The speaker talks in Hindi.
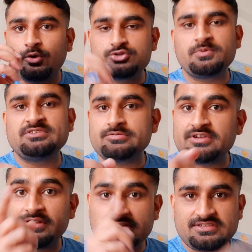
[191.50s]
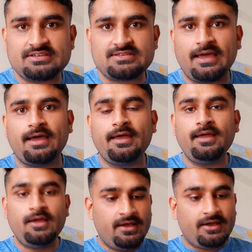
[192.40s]
उसमें जब से टी आया है
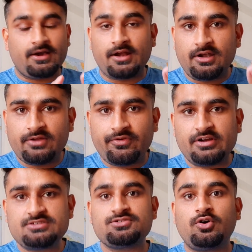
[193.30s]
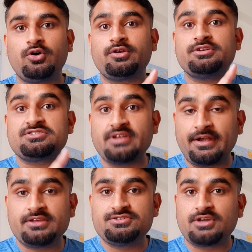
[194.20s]
करंट अफेयर्स और
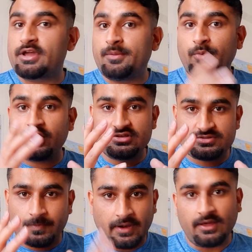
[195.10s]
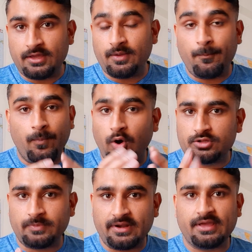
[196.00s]
स्टैटिक जीके की इंपॉर्टेंस बढ़ गई है
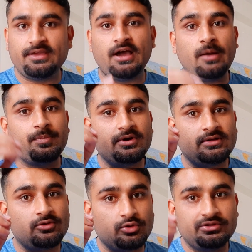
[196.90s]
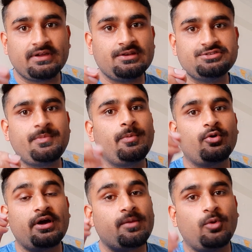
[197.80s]
बहुत बढ़ गई है आप खुद देख लीजिए पेपर
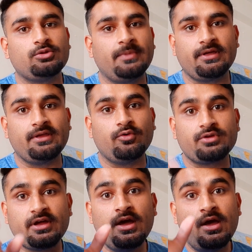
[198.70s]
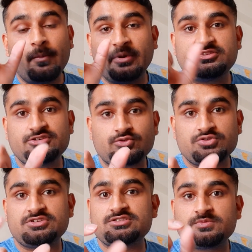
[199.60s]
उठा के बहुत बढ़ गई है उनके 25
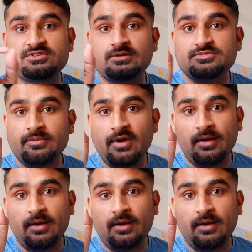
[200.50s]
क्वेश्चंस में से कम से कम